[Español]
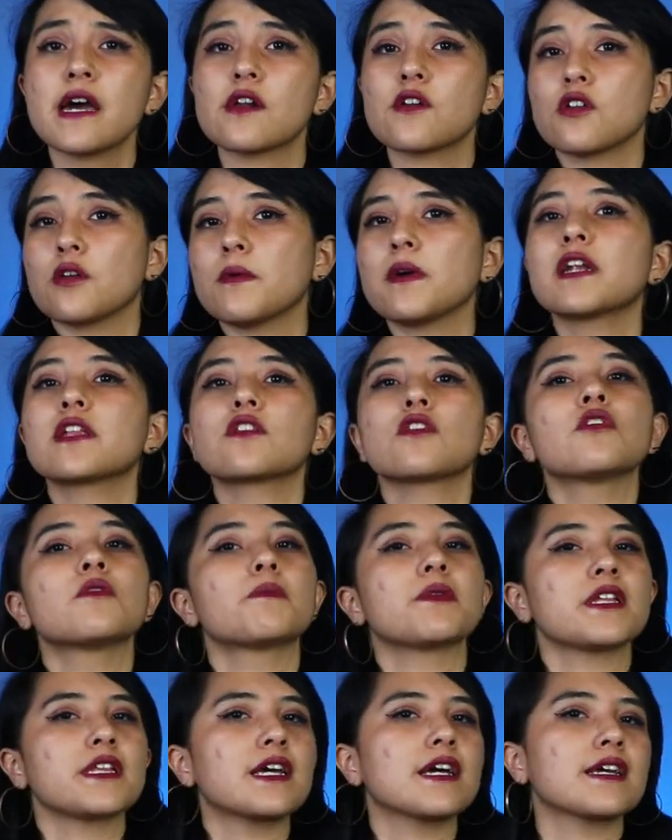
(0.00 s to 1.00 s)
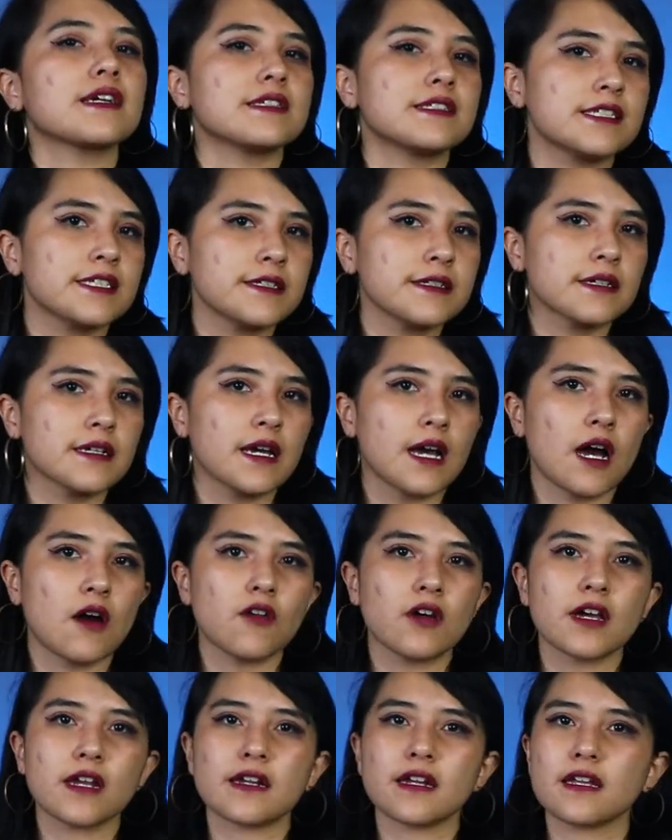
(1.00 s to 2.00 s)
Roberto opina que sí,
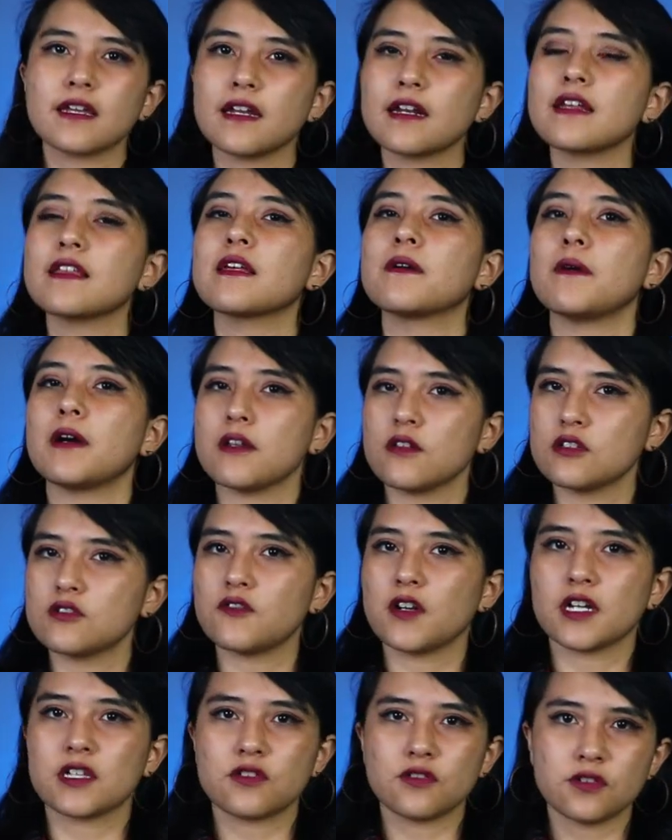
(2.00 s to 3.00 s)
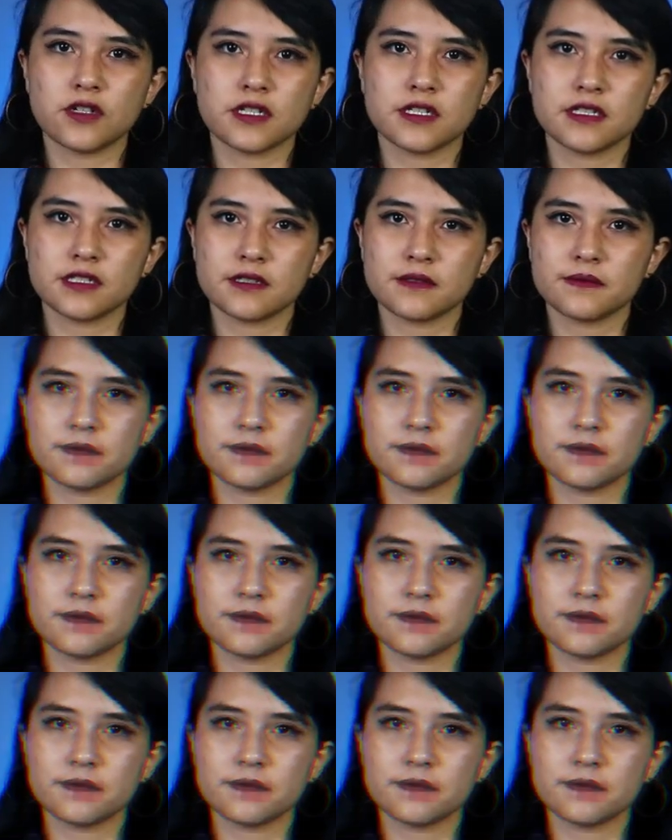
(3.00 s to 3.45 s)
aunque requiere de varios factores.